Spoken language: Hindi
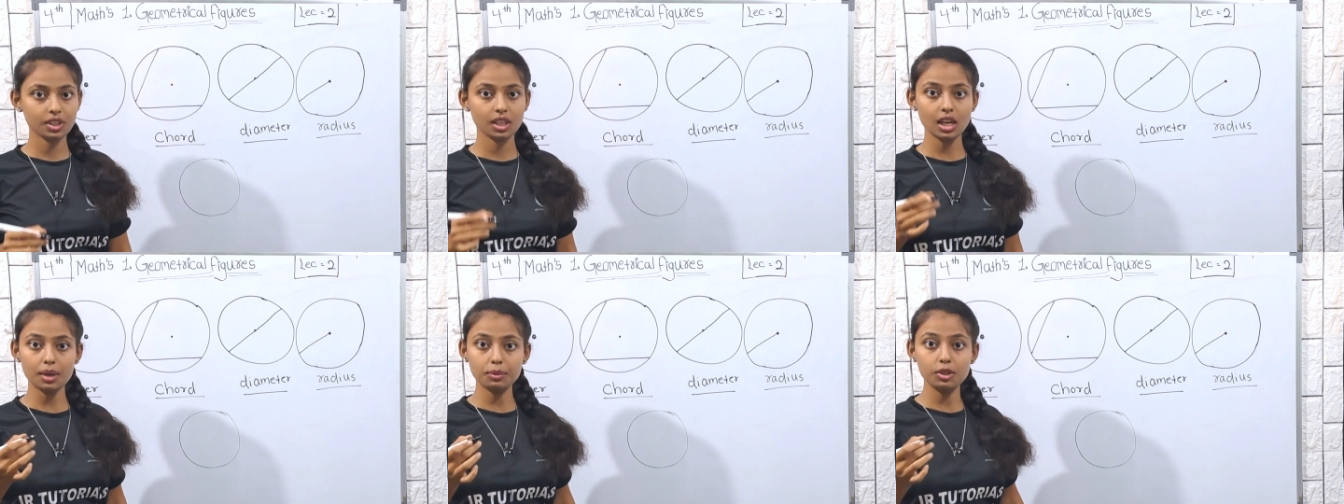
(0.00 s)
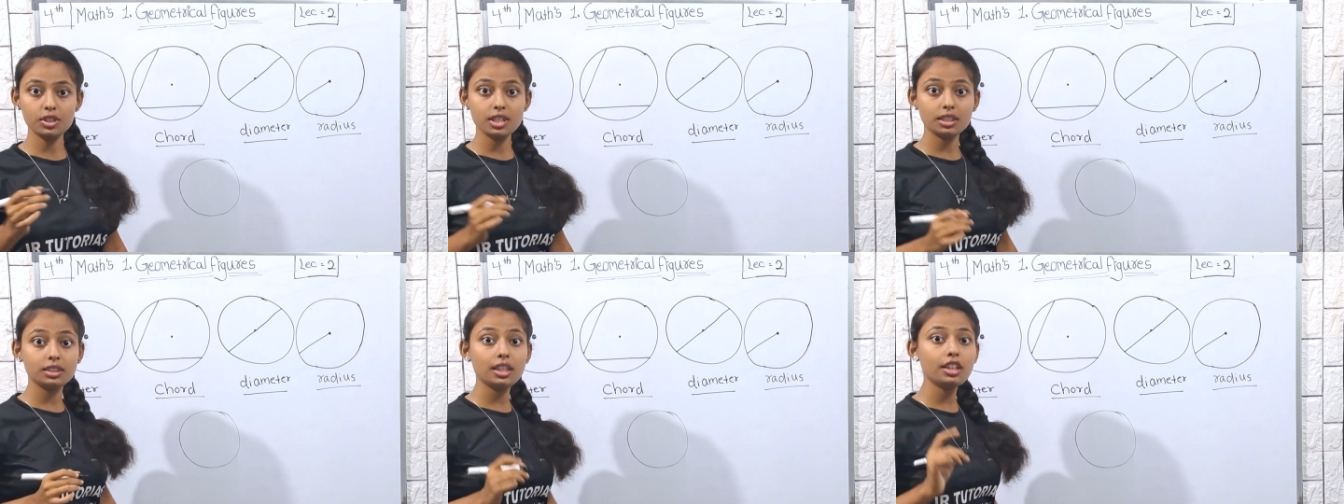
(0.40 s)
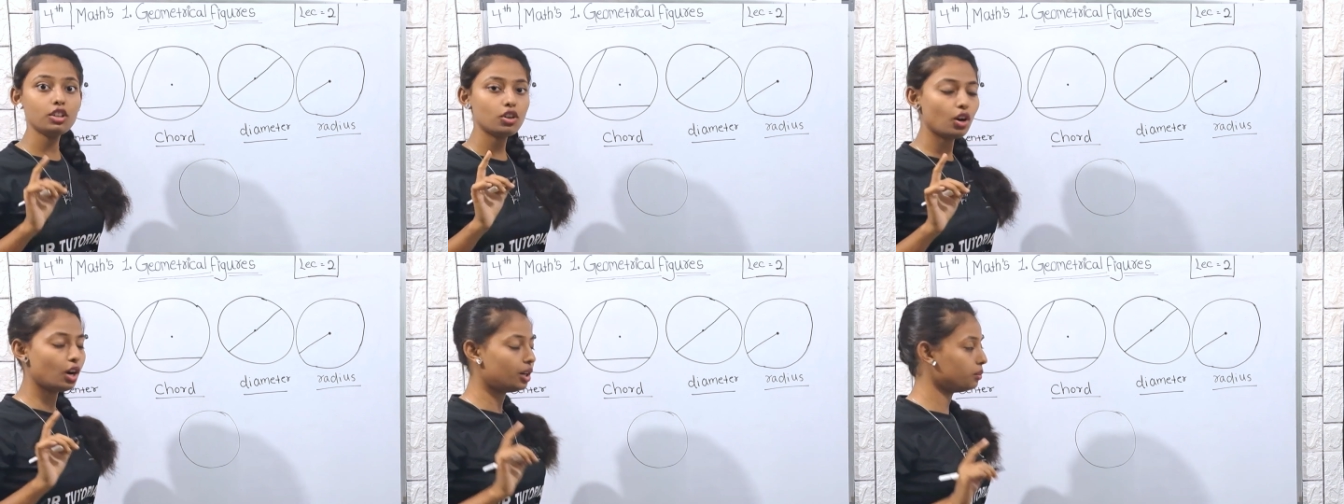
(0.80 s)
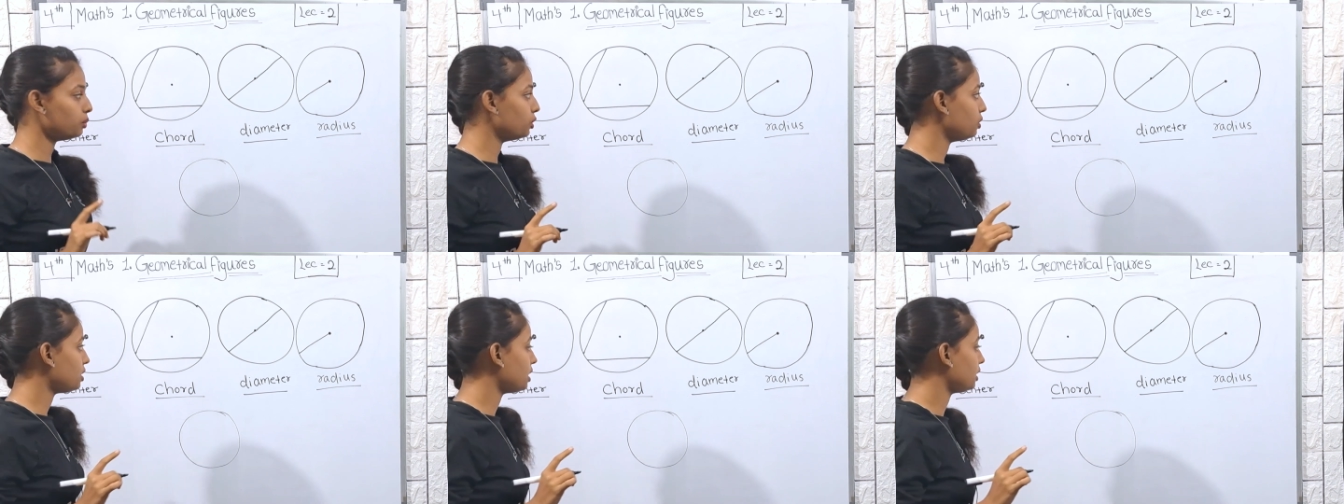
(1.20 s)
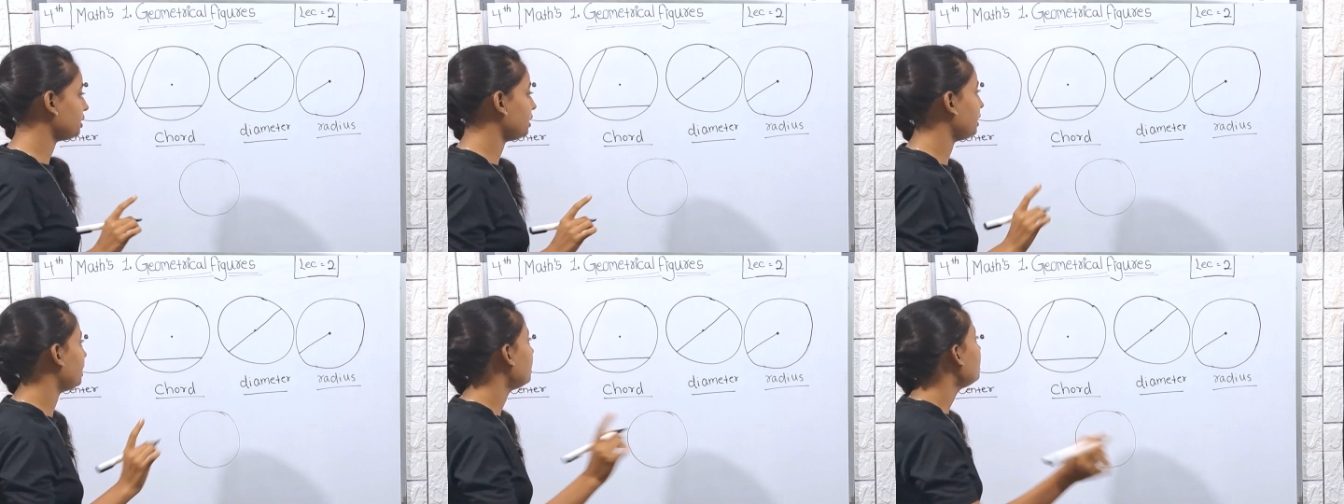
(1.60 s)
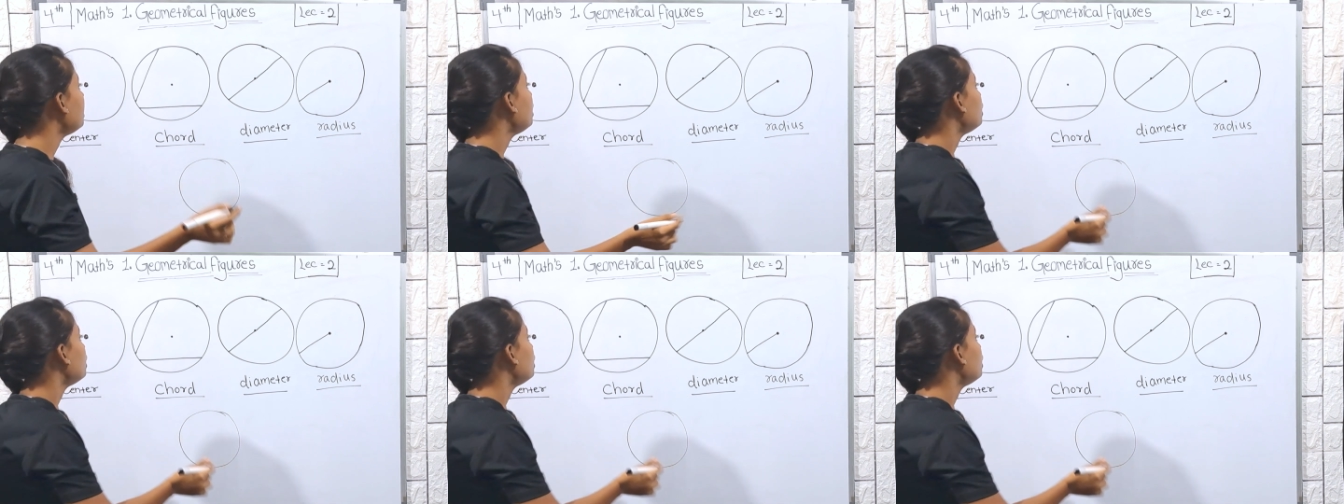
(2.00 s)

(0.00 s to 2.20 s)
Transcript: क्या बोल सकते हैं कॉर्ड बोल सकते हैं